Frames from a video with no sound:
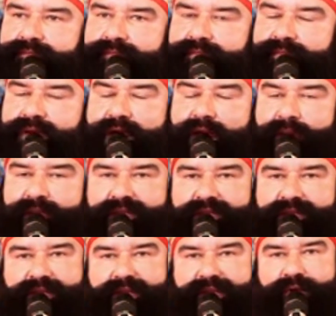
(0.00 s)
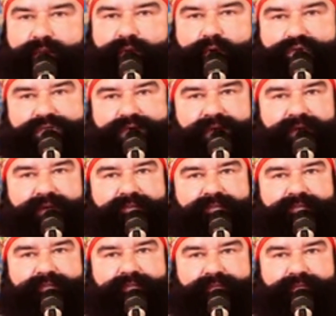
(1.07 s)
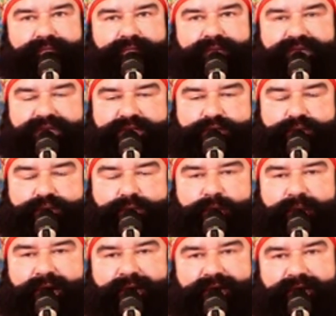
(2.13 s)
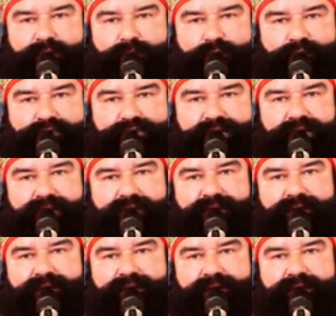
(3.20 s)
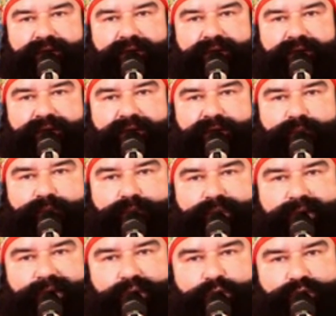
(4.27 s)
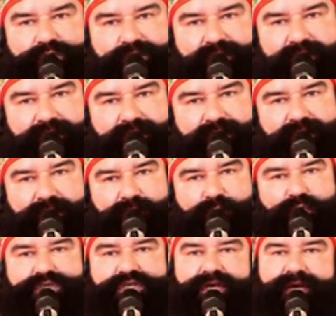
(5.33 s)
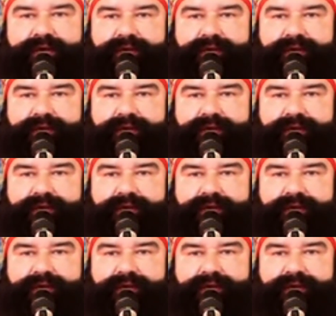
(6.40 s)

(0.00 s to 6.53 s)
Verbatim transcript: काम धंधे का बोझ है बिजनेस व्यापार का बोझ है बेरोजगारी का बोझ है